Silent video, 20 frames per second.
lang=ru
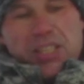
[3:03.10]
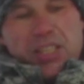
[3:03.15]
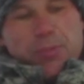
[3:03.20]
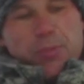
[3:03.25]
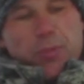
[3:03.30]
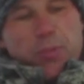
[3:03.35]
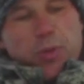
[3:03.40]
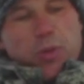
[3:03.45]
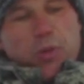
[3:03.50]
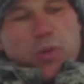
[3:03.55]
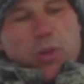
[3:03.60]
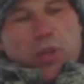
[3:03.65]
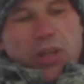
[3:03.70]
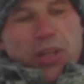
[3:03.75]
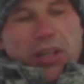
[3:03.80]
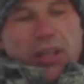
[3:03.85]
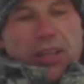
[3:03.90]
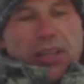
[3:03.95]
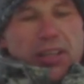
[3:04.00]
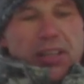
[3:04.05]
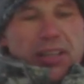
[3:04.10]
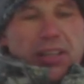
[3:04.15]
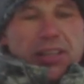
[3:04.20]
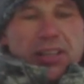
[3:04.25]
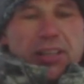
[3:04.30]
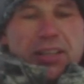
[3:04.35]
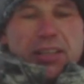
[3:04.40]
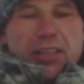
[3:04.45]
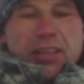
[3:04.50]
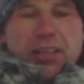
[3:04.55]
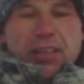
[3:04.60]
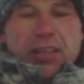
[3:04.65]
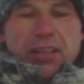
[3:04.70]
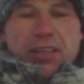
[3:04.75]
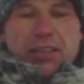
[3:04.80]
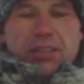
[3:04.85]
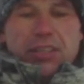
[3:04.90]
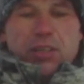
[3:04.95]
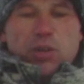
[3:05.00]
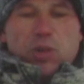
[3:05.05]
цепь беру,
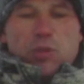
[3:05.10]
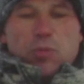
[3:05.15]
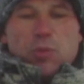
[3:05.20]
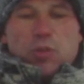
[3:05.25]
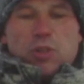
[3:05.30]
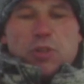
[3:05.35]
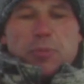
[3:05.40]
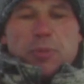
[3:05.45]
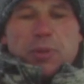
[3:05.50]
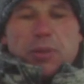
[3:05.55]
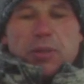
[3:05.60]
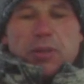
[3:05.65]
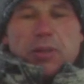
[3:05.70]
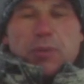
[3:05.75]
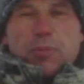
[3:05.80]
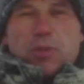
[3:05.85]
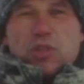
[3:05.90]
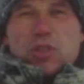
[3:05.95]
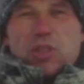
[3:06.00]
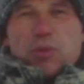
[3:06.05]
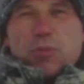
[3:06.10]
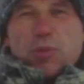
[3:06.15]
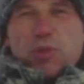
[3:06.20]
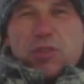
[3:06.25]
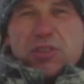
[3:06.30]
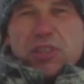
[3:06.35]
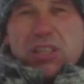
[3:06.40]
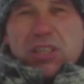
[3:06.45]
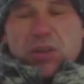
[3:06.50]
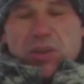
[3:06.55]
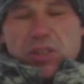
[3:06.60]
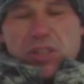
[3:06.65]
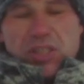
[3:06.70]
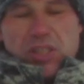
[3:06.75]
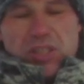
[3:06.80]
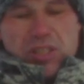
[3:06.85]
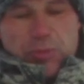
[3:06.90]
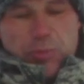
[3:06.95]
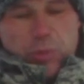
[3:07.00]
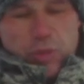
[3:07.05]
такой способ э, можно использовать, когда у вас
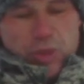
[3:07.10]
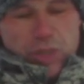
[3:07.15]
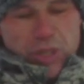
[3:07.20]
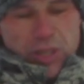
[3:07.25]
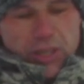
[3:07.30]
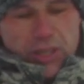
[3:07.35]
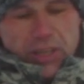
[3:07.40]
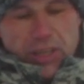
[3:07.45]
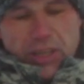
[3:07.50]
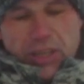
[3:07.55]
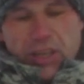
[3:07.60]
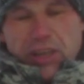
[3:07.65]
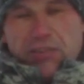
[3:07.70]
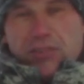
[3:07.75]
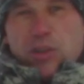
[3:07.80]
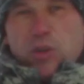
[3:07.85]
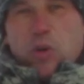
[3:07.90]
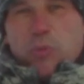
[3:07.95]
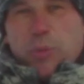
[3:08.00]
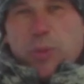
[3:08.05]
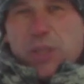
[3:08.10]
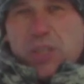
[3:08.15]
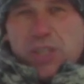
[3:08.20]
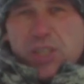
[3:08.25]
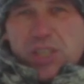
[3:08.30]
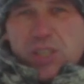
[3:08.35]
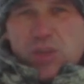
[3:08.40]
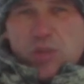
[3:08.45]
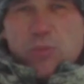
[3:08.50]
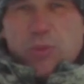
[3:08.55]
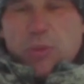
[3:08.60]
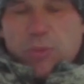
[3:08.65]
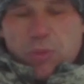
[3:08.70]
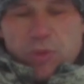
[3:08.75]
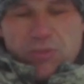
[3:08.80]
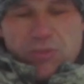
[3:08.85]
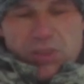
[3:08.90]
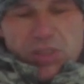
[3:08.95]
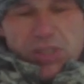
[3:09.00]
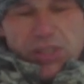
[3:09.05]
нет цепочки. В таком положении соболь
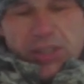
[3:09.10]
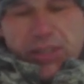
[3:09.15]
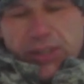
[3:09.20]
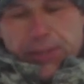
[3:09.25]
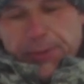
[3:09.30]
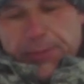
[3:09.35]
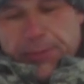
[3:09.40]
будет висеть.